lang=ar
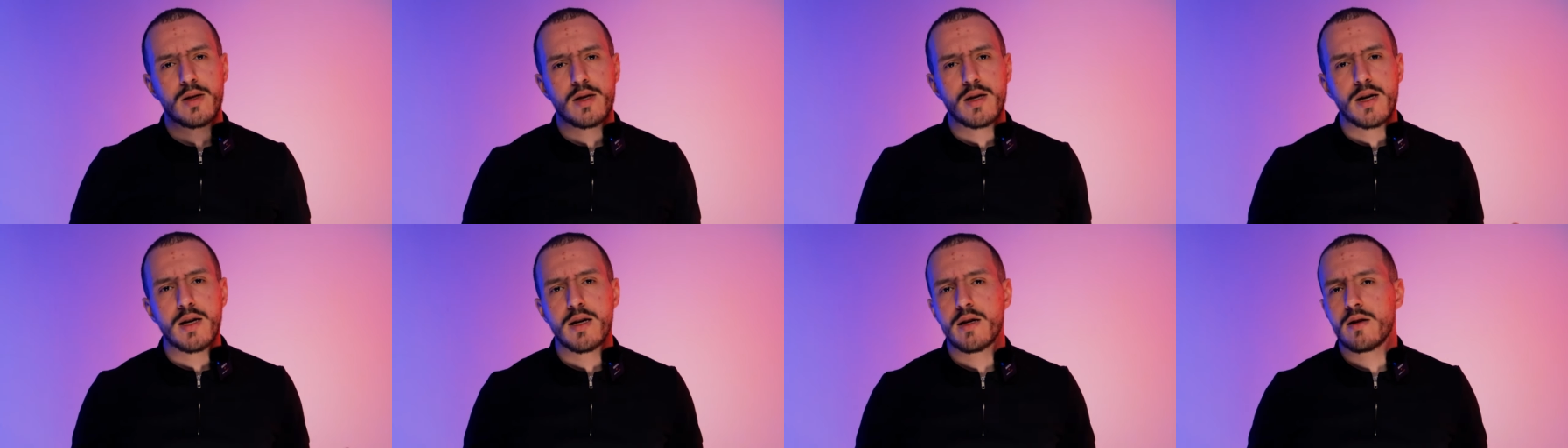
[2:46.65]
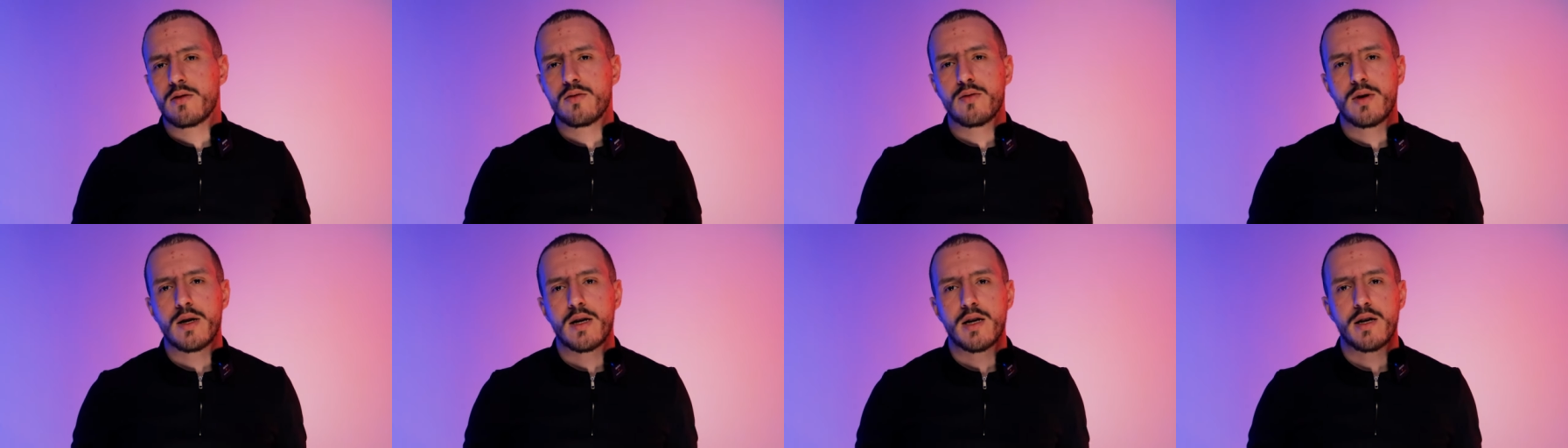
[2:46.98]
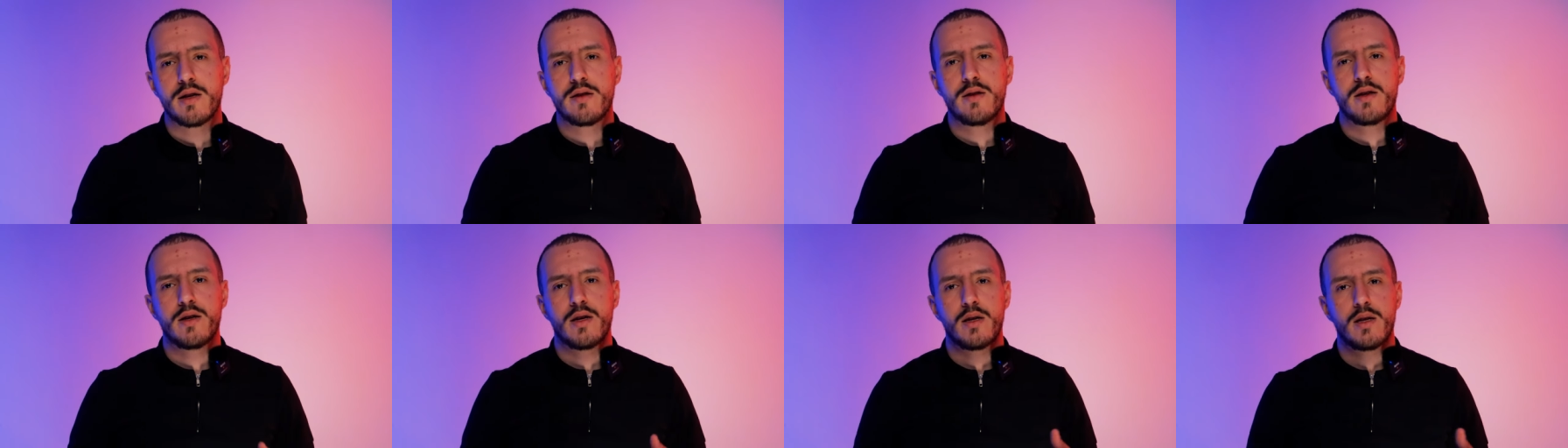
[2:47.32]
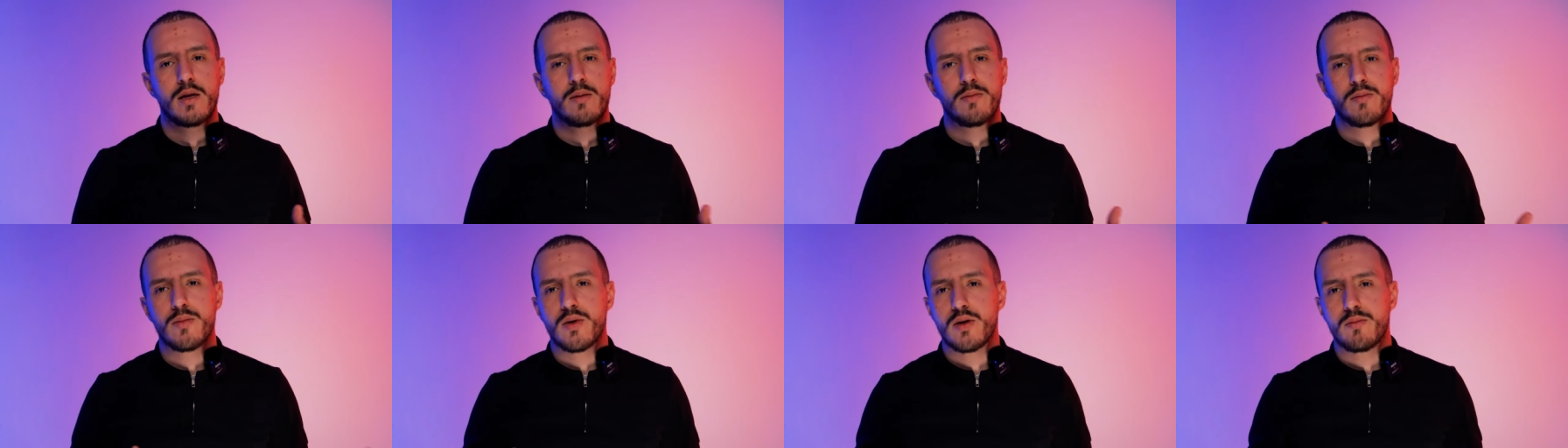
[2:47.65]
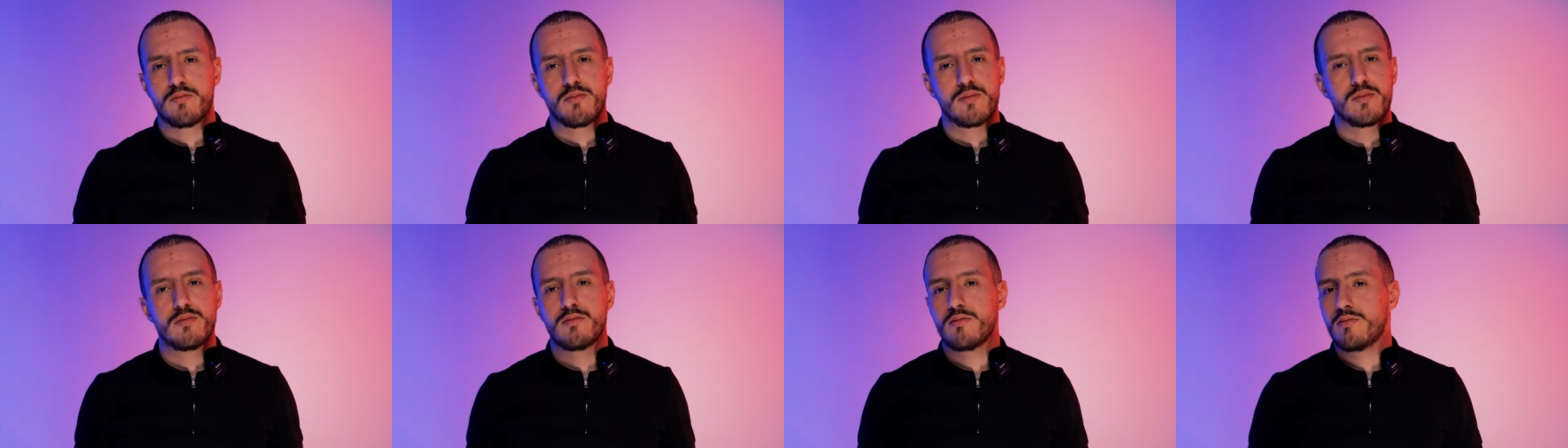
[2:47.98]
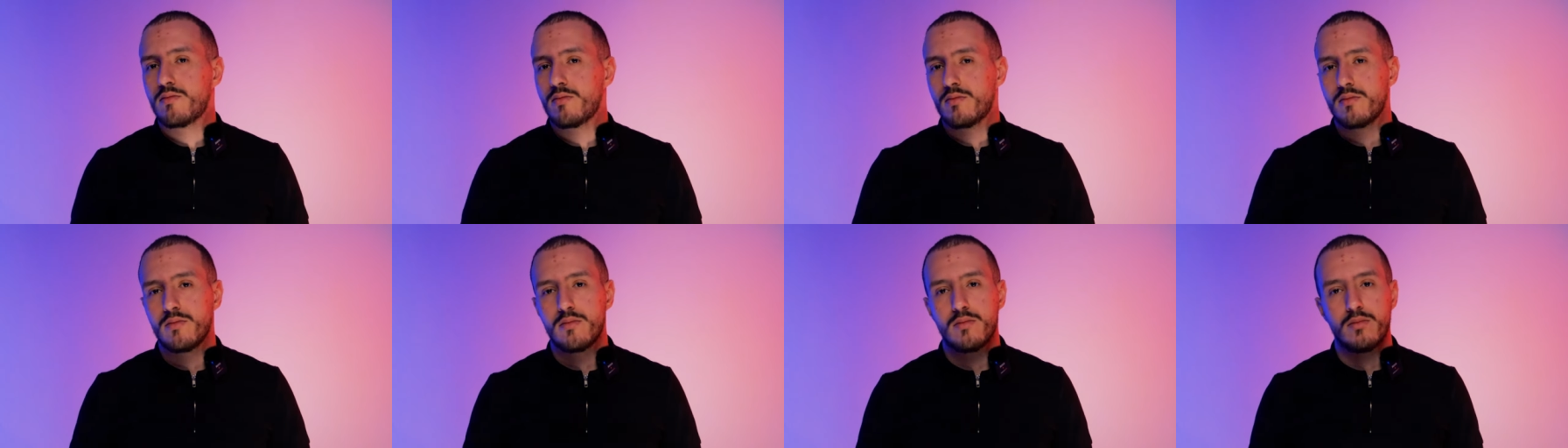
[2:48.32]
كاين واحد يعني
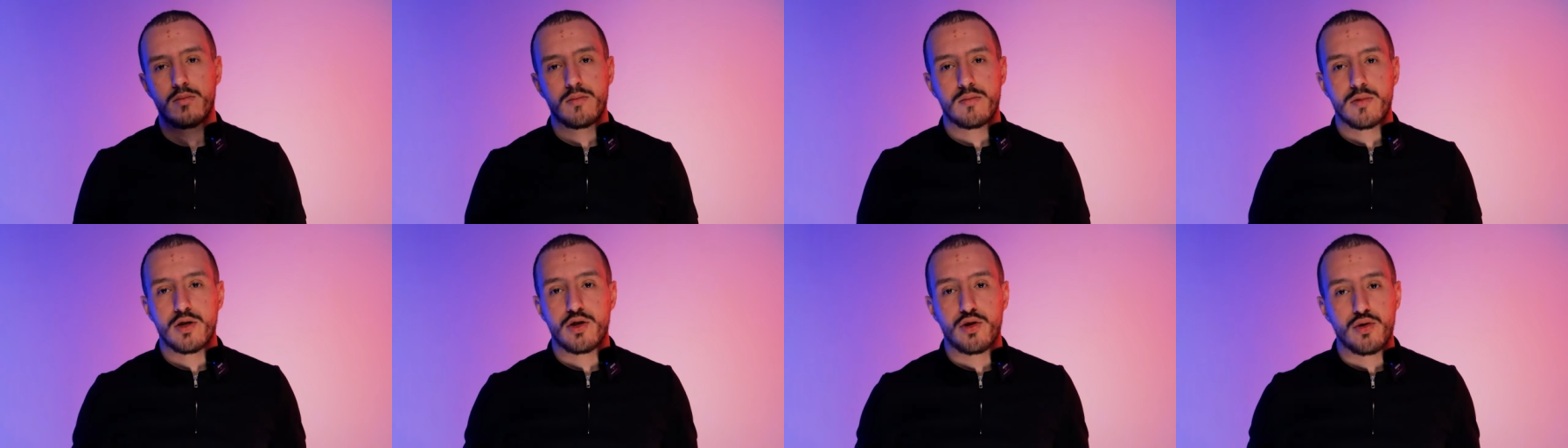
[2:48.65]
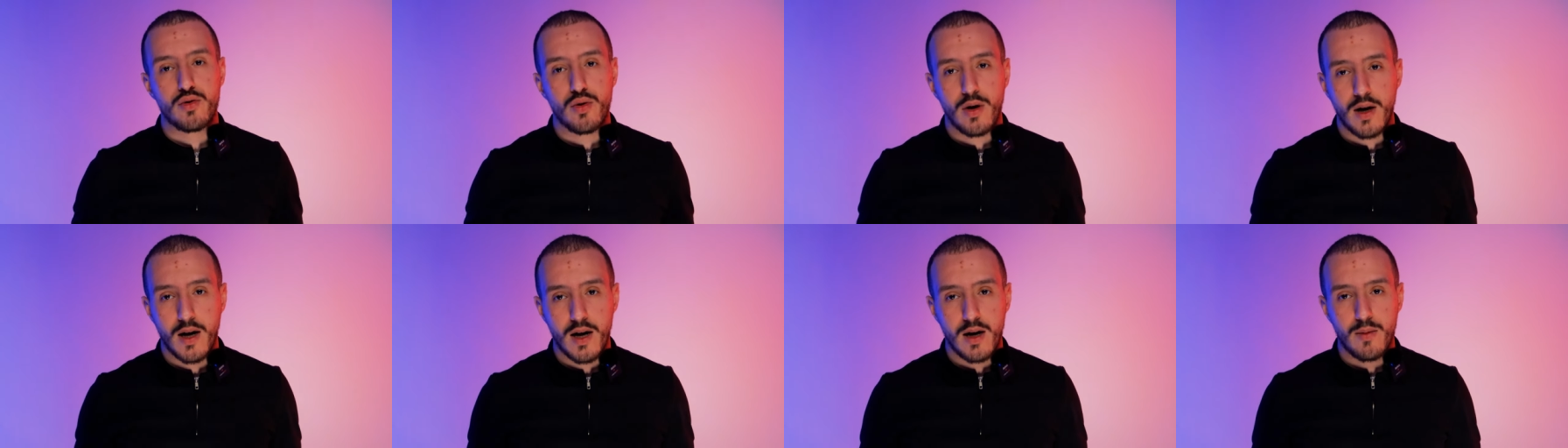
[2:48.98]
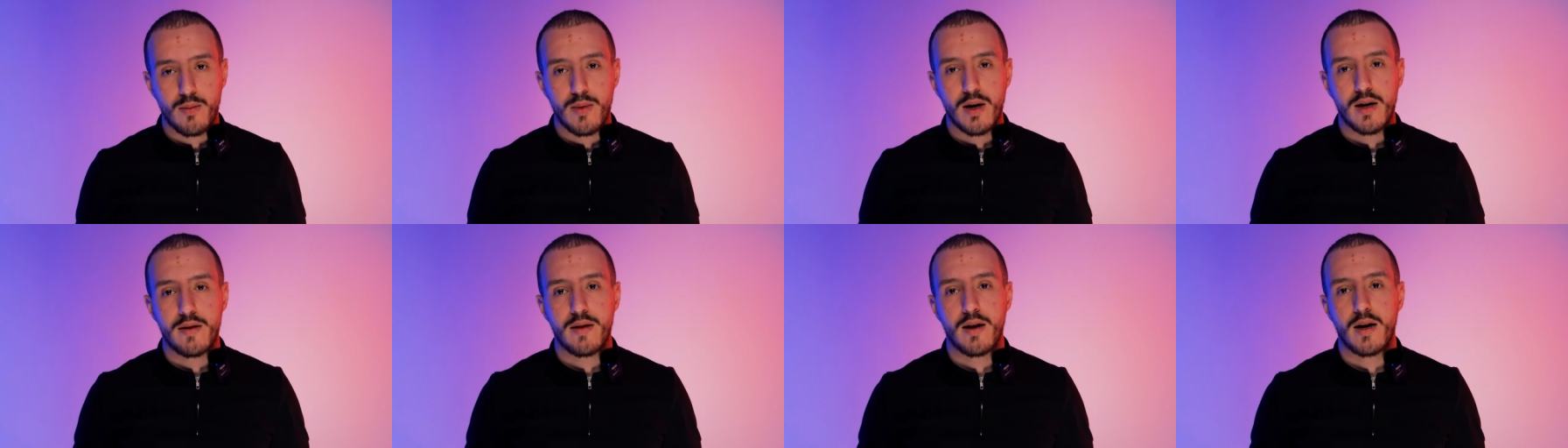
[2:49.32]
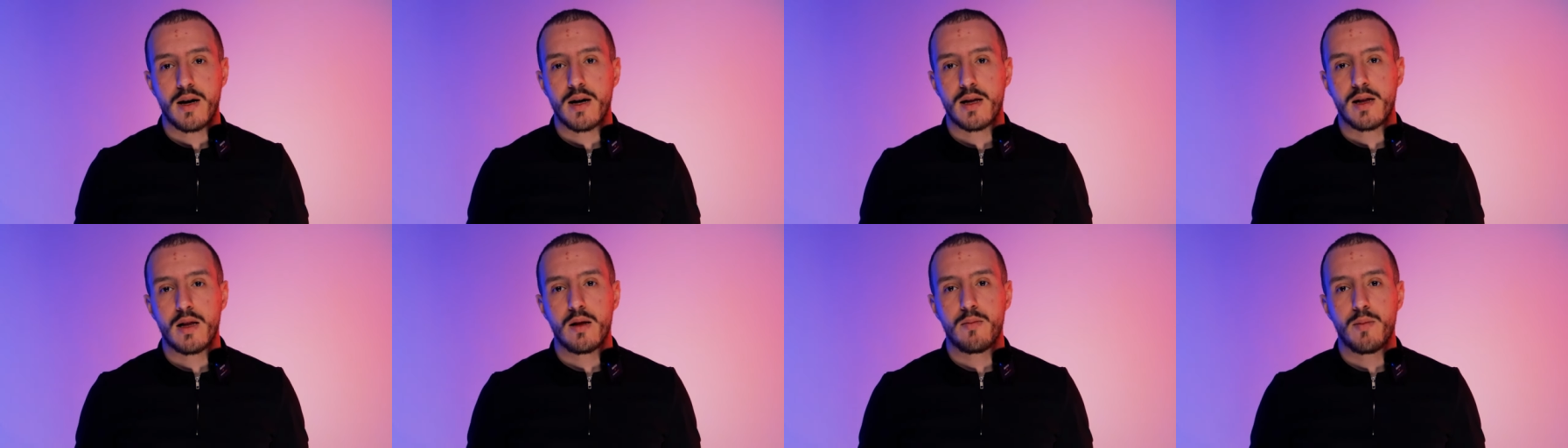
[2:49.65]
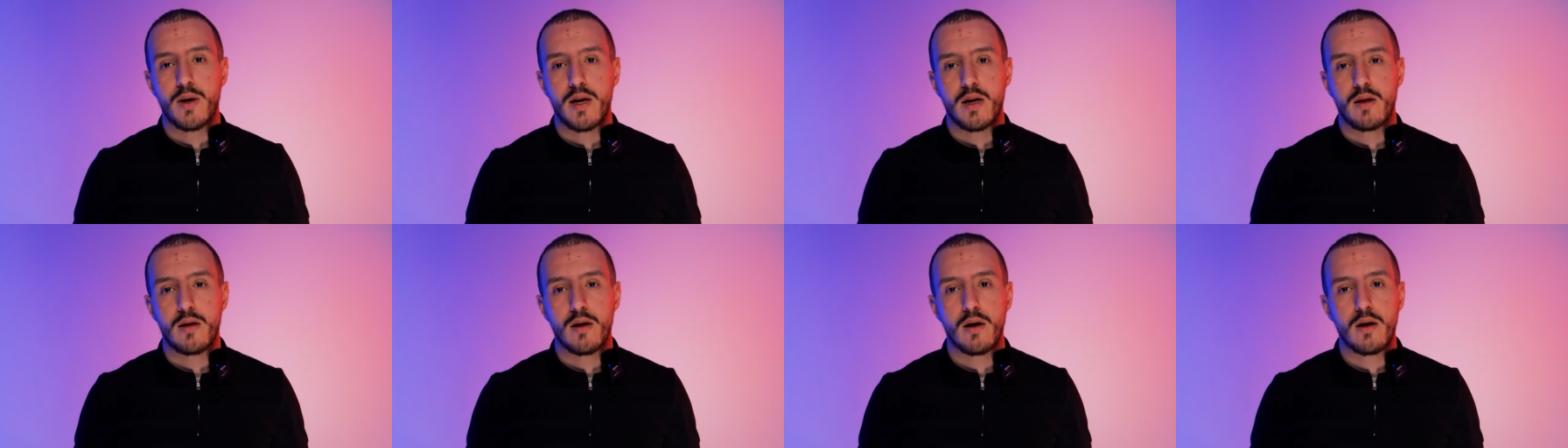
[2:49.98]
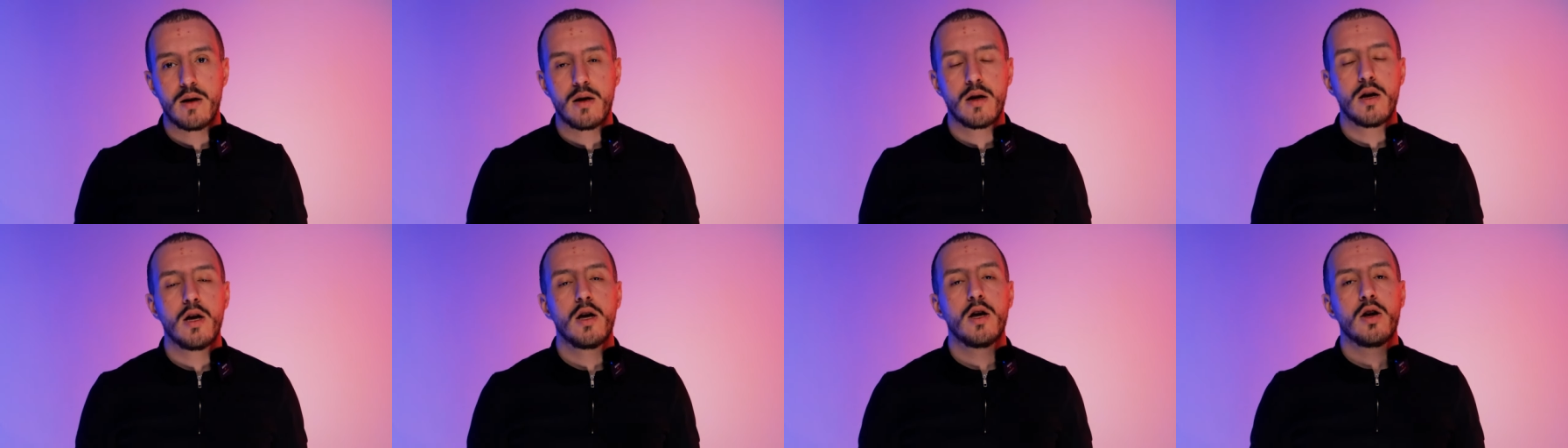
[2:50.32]
من الزعامه تاع هذا الميدان